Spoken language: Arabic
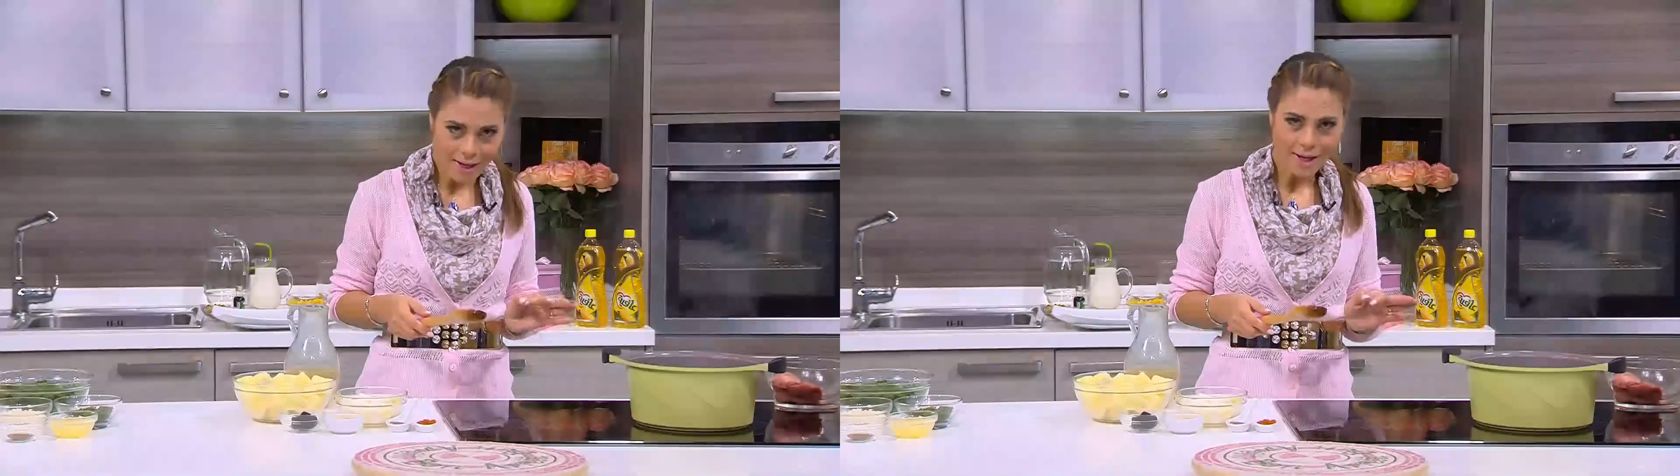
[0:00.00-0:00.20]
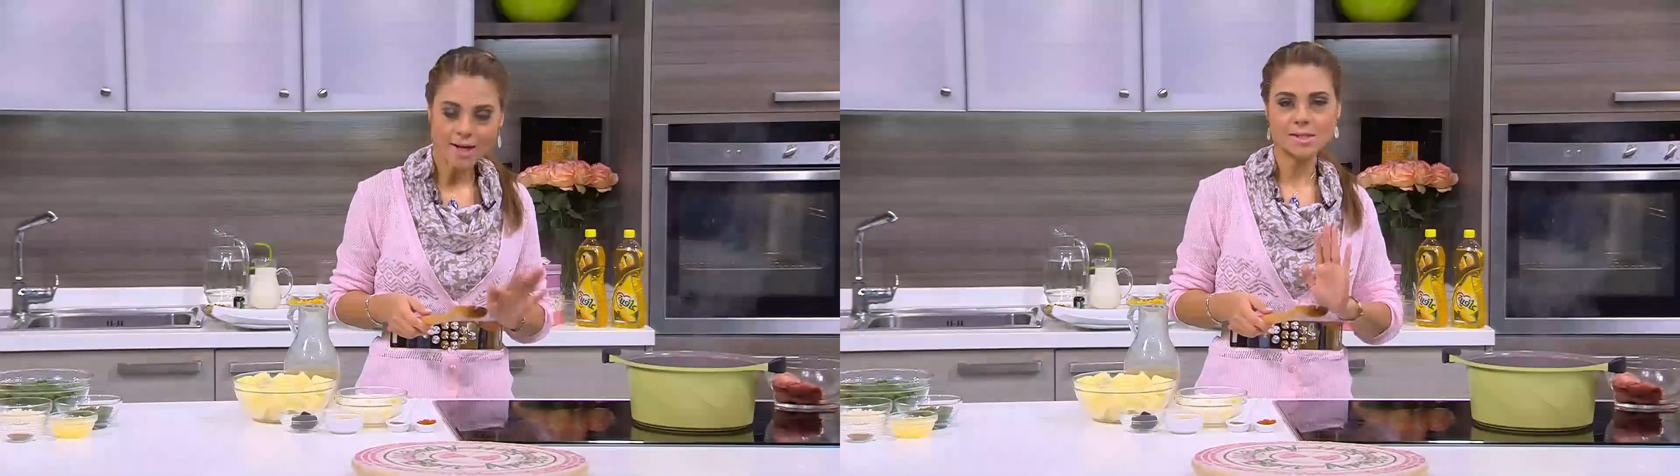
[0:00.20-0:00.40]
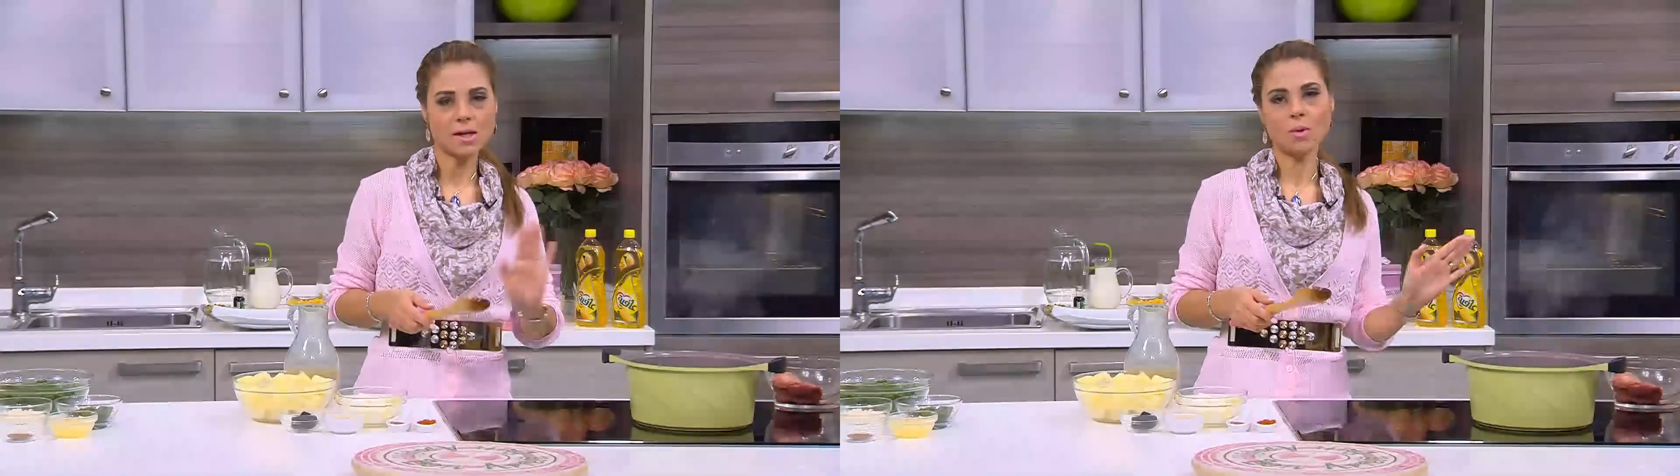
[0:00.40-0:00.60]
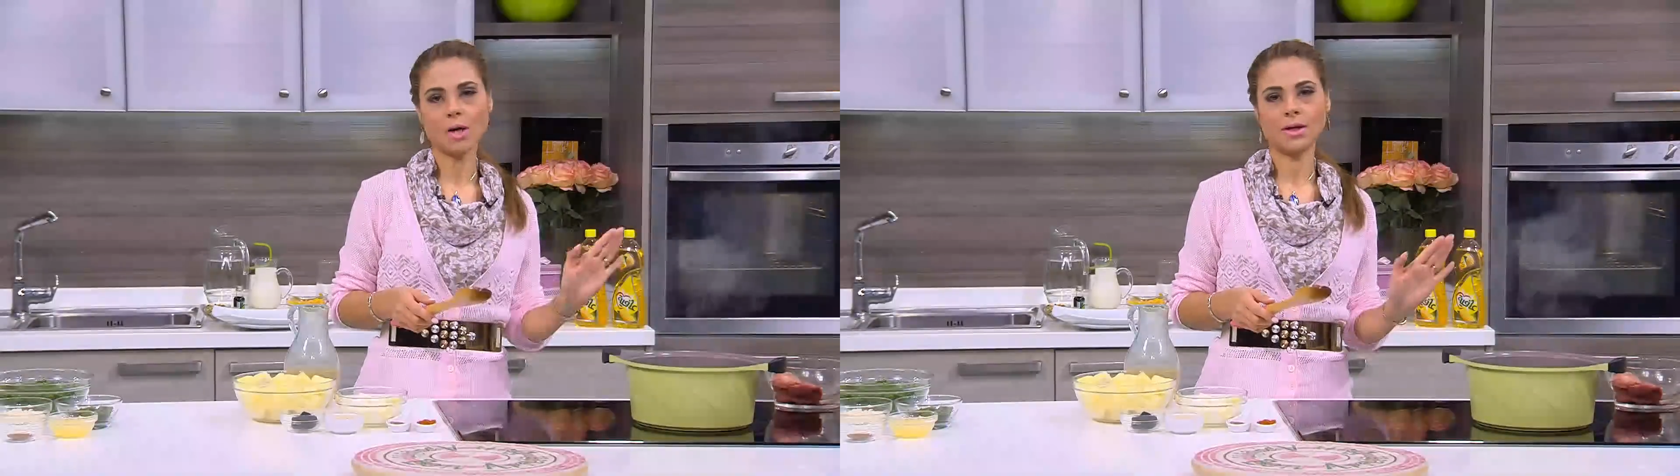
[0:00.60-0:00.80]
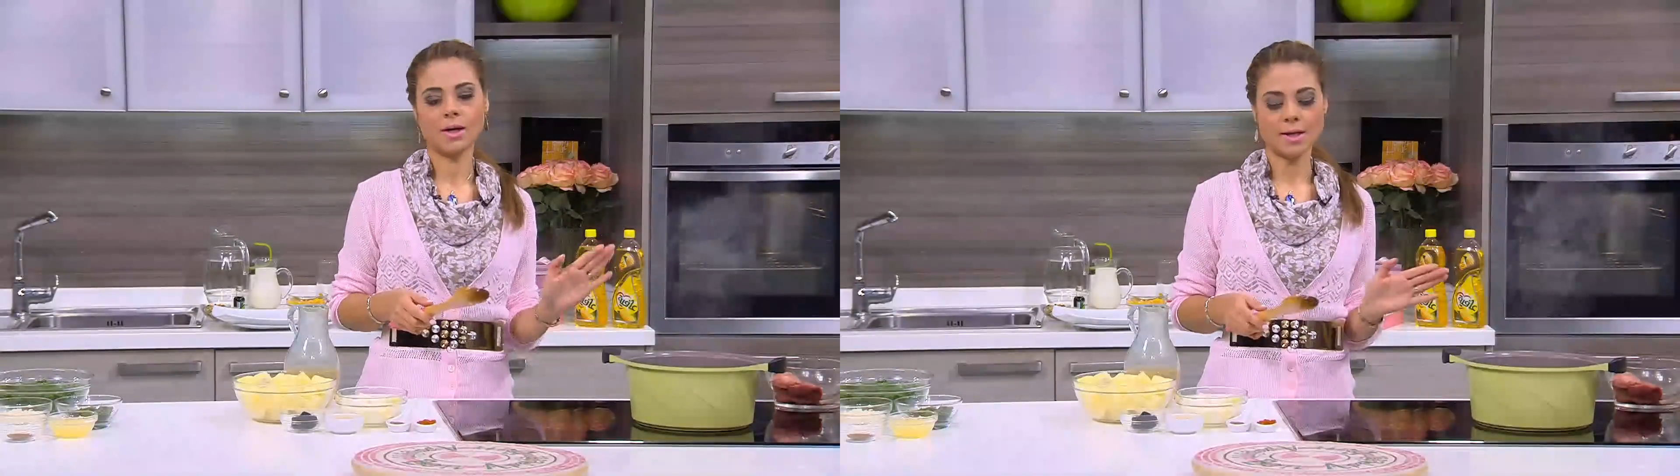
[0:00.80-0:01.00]
كارثه
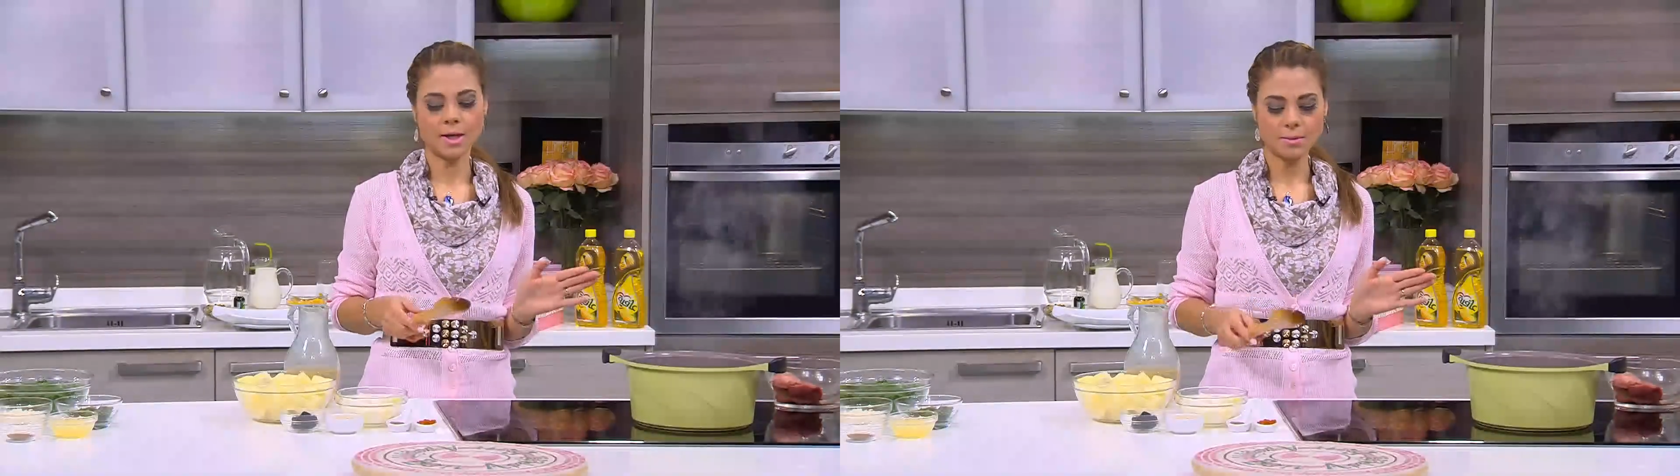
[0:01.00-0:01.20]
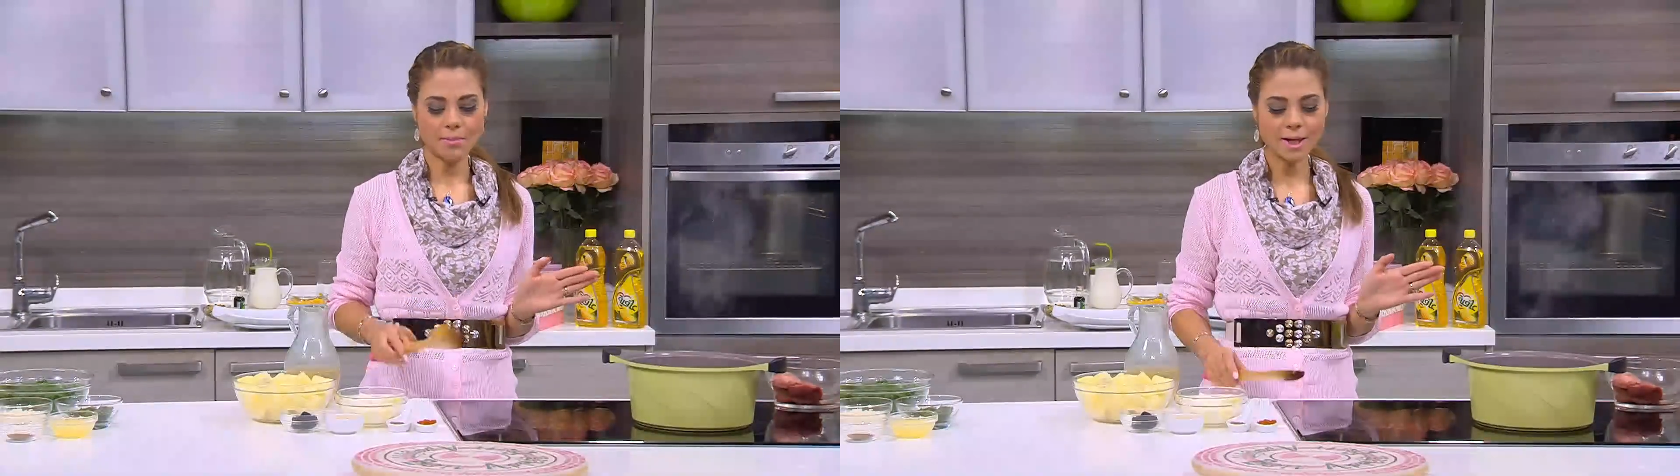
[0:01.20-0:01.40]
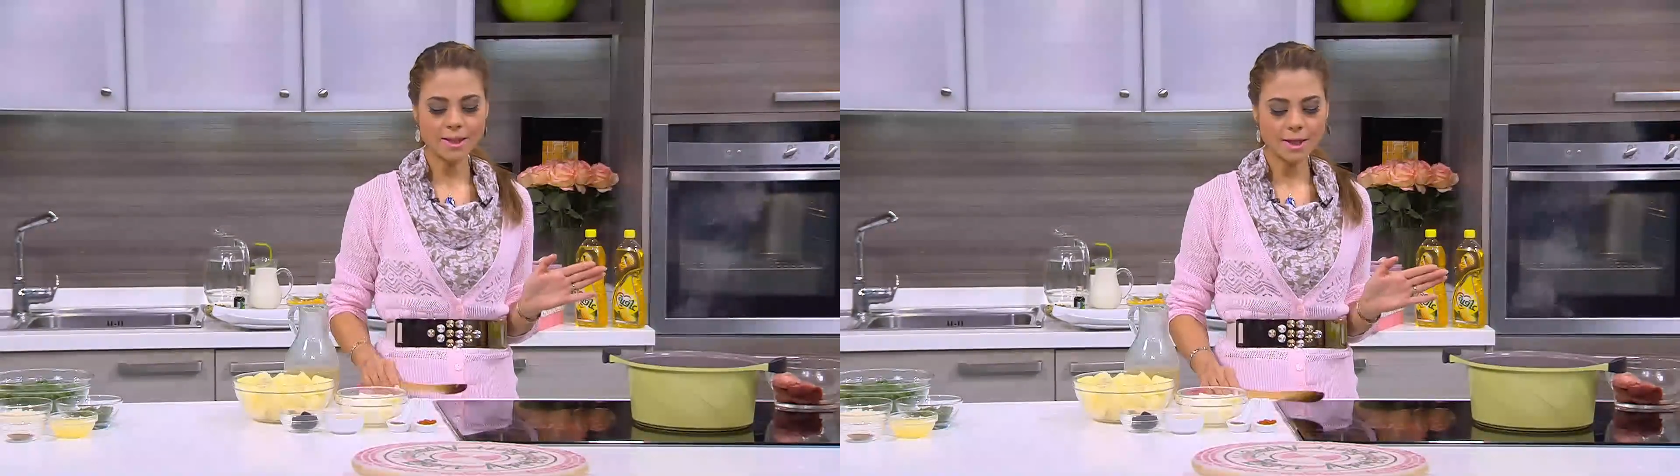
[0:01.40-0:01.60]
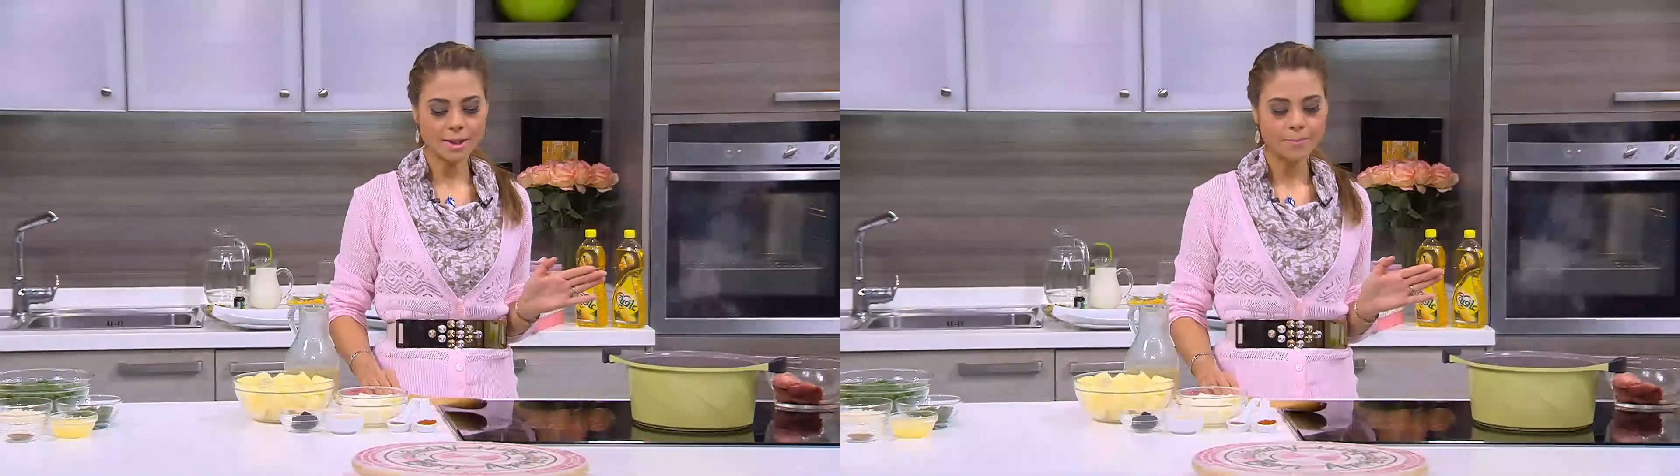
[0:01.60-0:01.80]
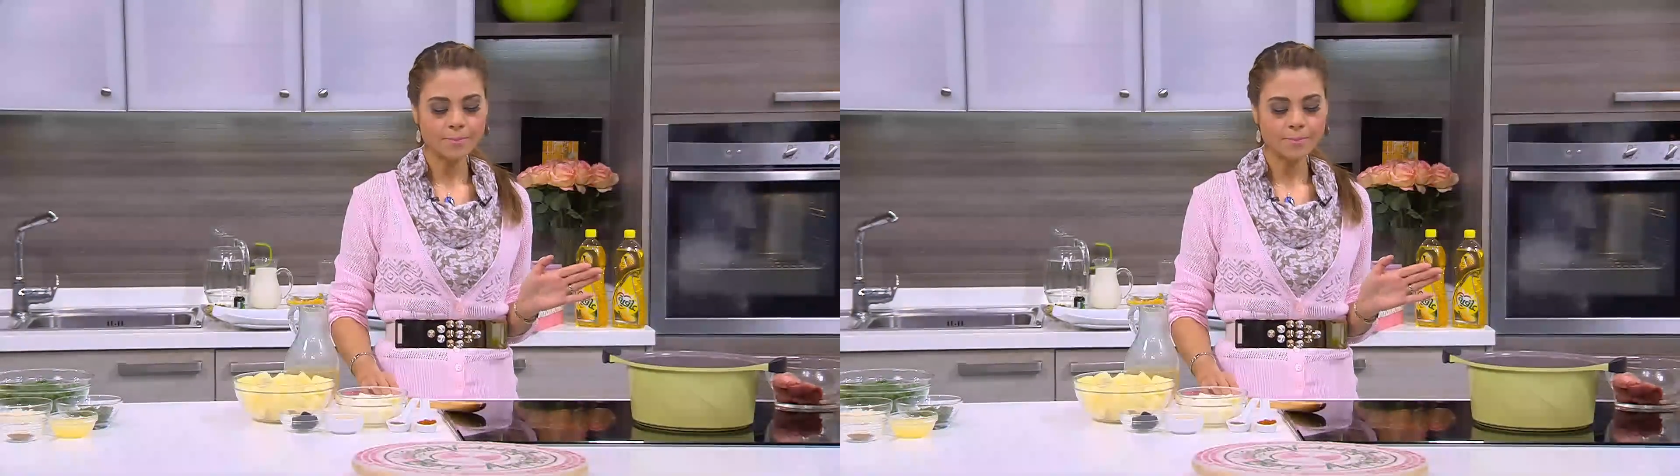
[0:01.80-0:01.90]
لوحدها يعني معنى ايه